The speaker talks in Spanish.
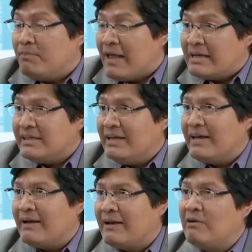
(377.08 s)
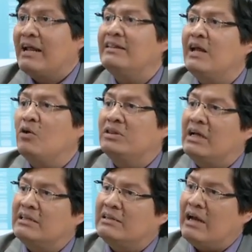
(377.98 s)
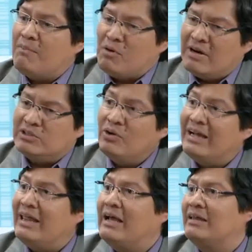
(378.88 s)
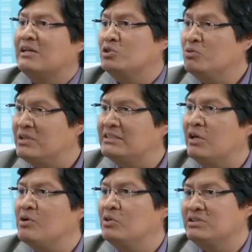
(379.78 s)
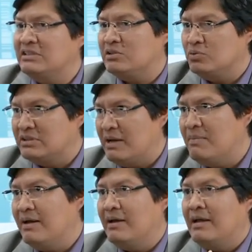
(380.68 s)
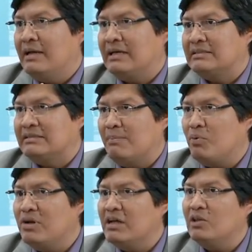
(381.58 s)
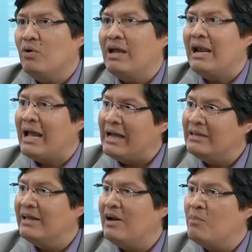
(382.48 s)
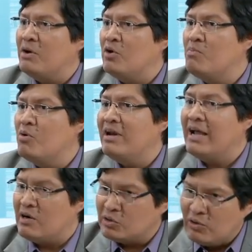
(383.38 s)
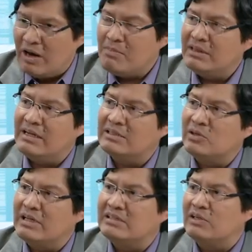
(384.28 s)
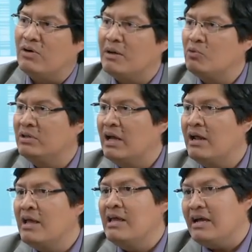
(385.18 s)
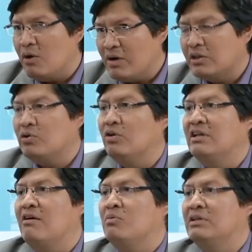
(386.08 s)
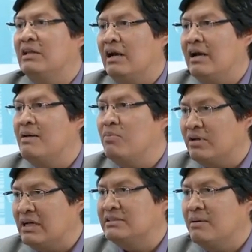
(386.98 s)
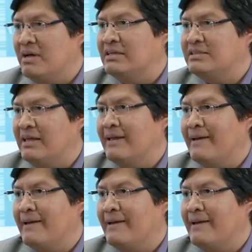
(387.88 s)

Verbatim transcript: hacen que grandes contingentes de la población queden en el subdesarrollo. Entonces es un tema que se está poniendo en la agenda de la opinión pública, no solamente nacional, sino que mundial, y creo que todos debemos de darle la importancia merecida.